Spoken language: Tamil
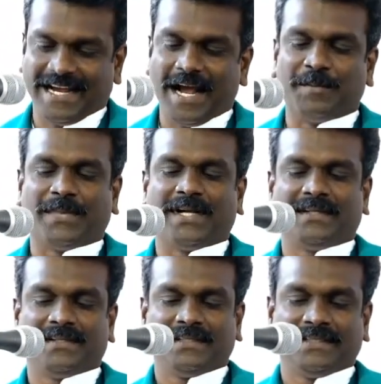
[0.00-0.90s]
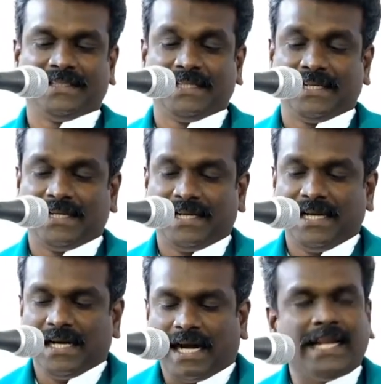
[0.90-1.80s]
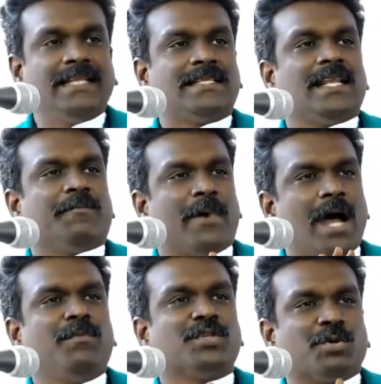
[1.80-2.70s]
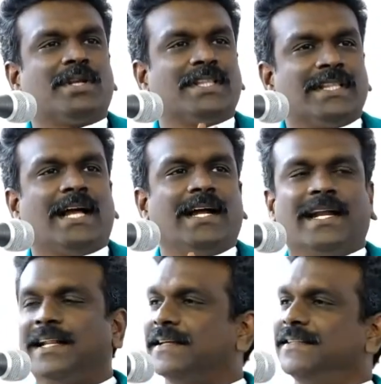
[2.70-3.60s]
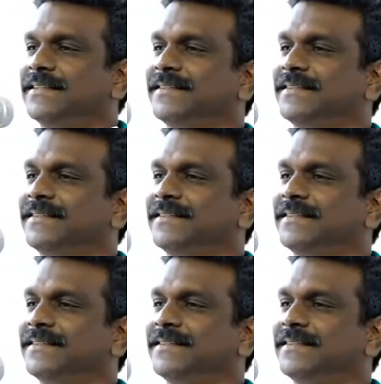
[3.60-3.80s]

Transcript: ஆமாம் கடைசியில் பாம்பு சொல்றது தாங்க நடக்குது